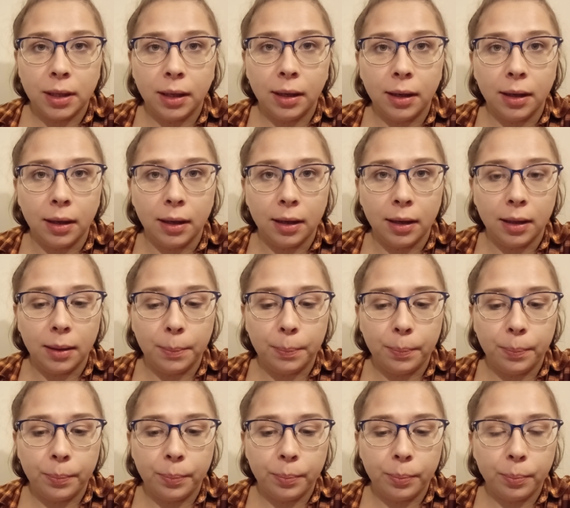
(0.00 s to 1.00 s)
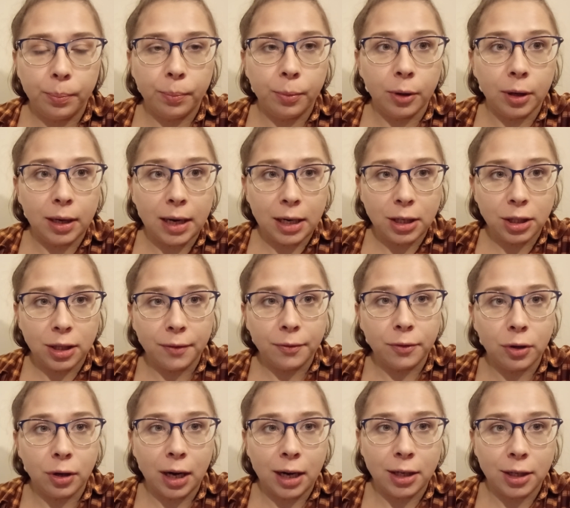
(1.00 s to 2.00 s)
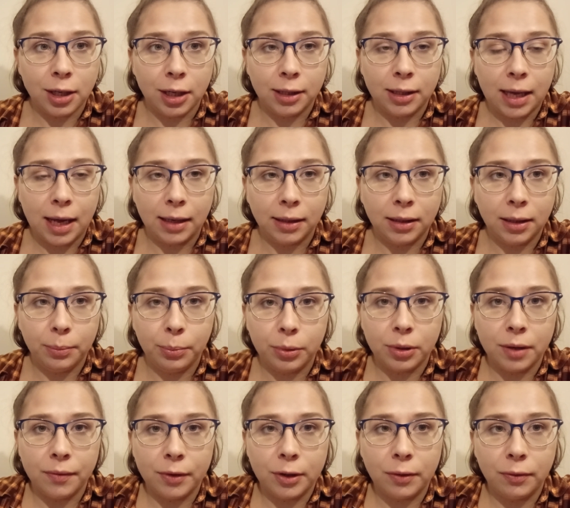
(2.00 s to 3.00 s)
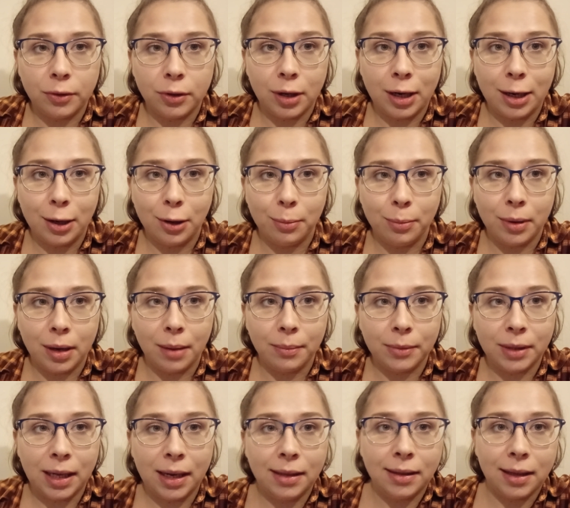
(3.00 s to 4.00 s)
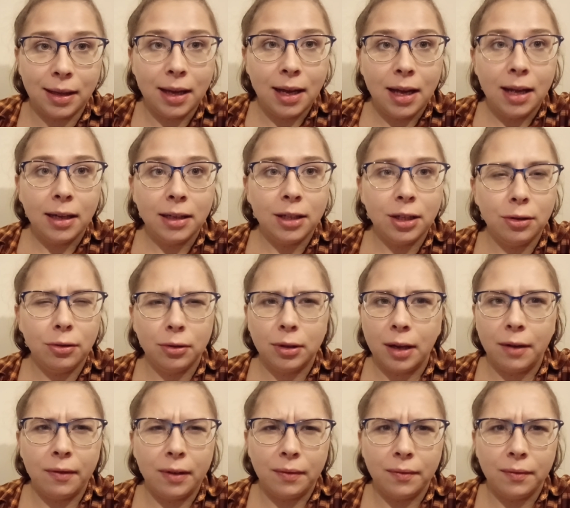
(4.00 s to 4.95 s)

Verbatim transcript: e, resztę wczorajszej tarty, ponieważ wczoraj robiłam tartę. Gdzieś tutaj